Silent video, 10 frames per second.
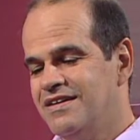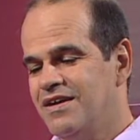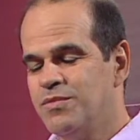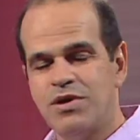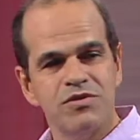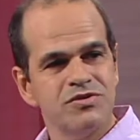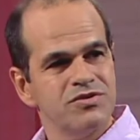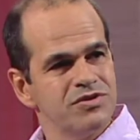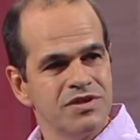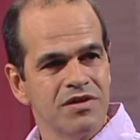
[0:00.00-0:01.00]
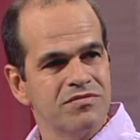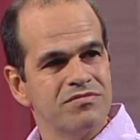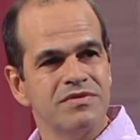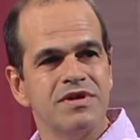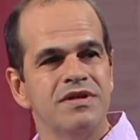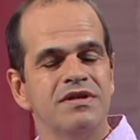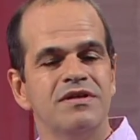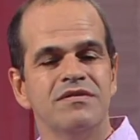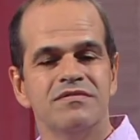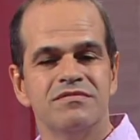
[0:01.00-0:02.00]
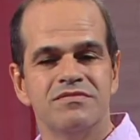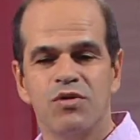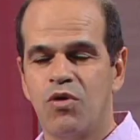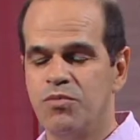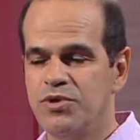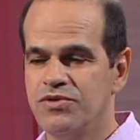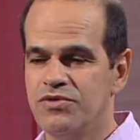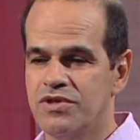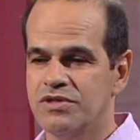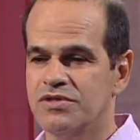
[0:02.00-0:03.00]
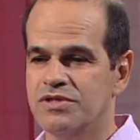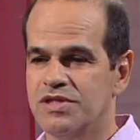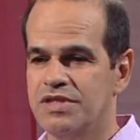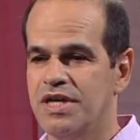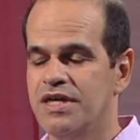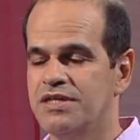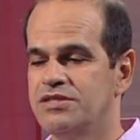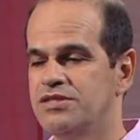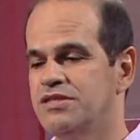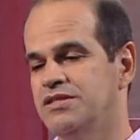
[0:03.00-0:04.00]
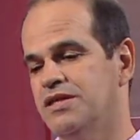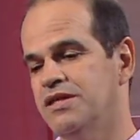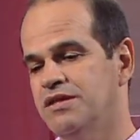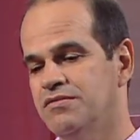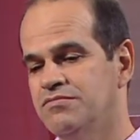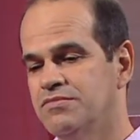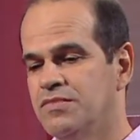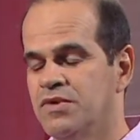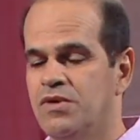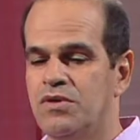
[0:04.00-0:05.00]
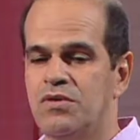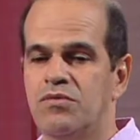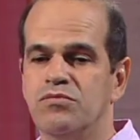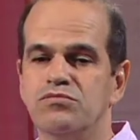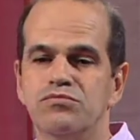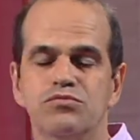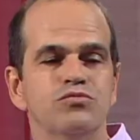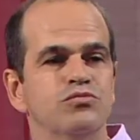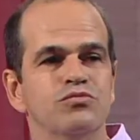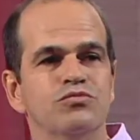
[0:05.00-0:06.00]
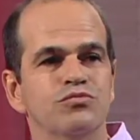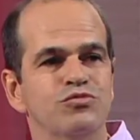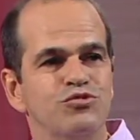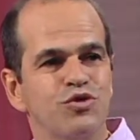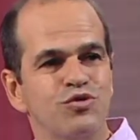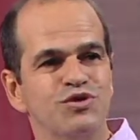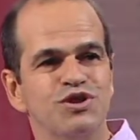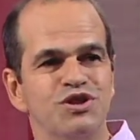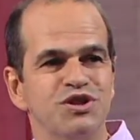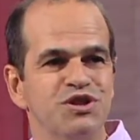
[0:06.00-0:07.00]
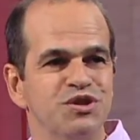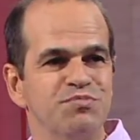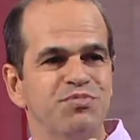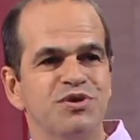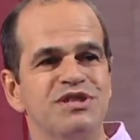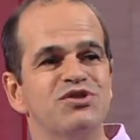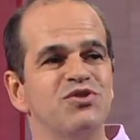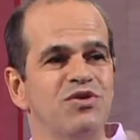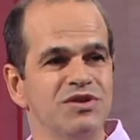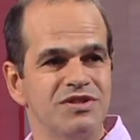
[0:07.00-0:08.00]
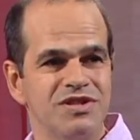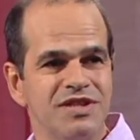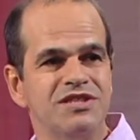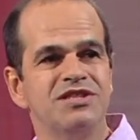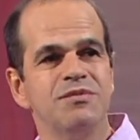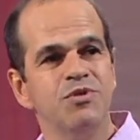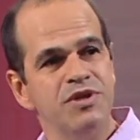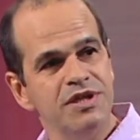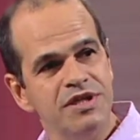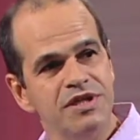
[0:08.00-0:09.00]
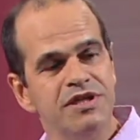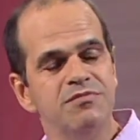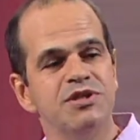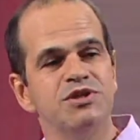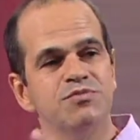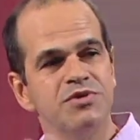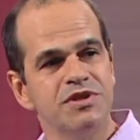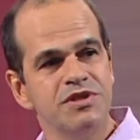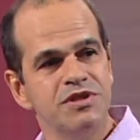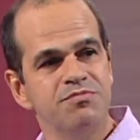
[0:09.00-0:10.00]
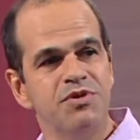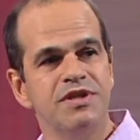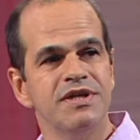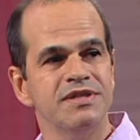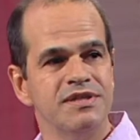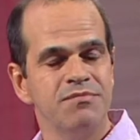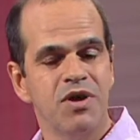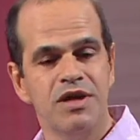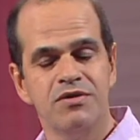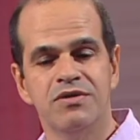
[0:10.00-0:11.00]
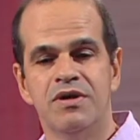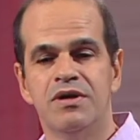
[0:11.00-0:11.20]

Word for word: é uma construção é, como em tudo na sociedade, é um, um, um jogo de, de, de, posições, né, de hegemonia, uma disputa de poder simbólico.